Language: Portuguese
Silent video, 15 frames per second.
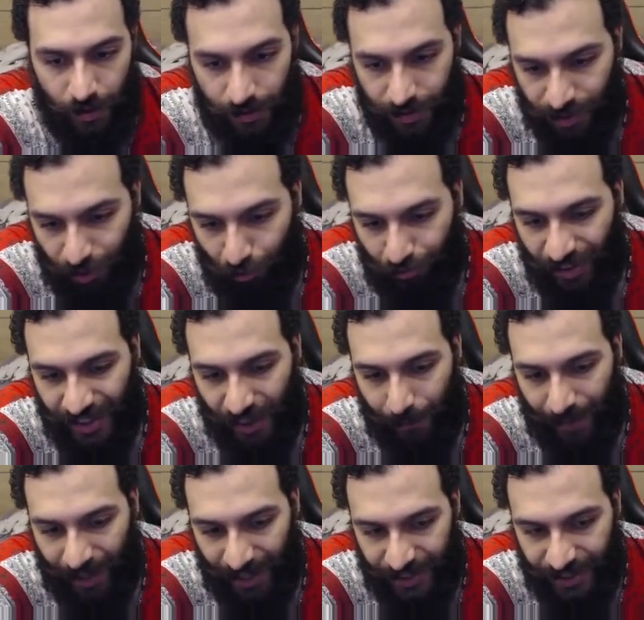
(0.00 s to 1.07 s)
não vai dar
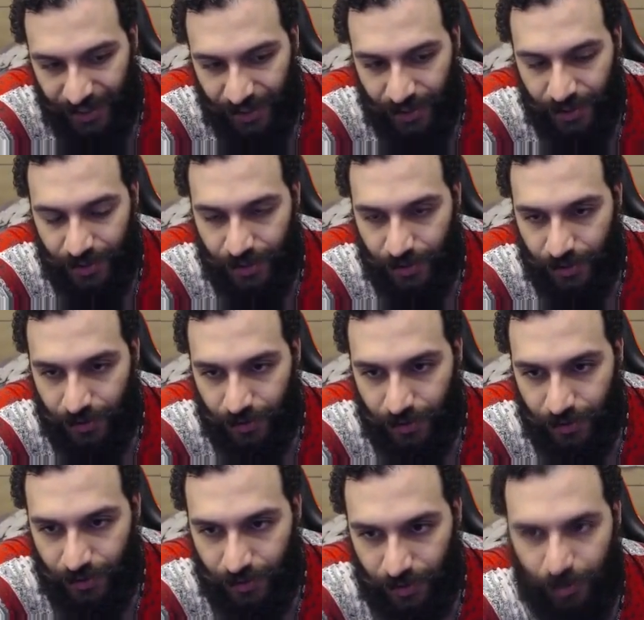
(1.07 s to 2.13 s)
merda
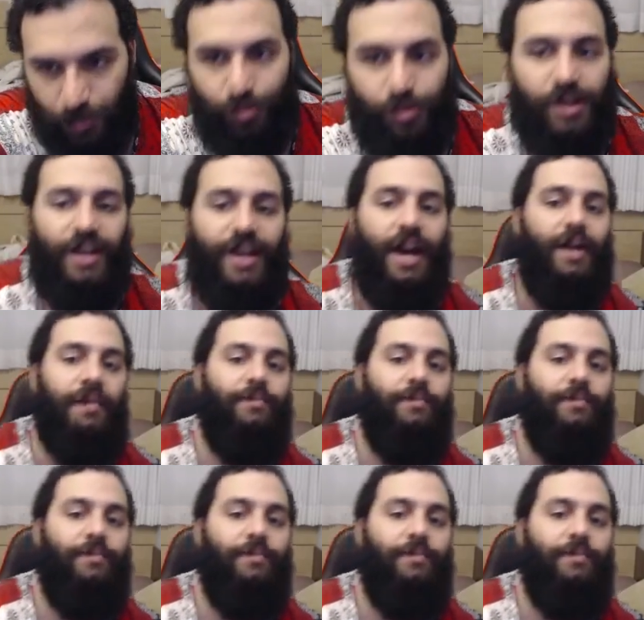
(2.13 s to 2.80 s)
e eu vou ganhar.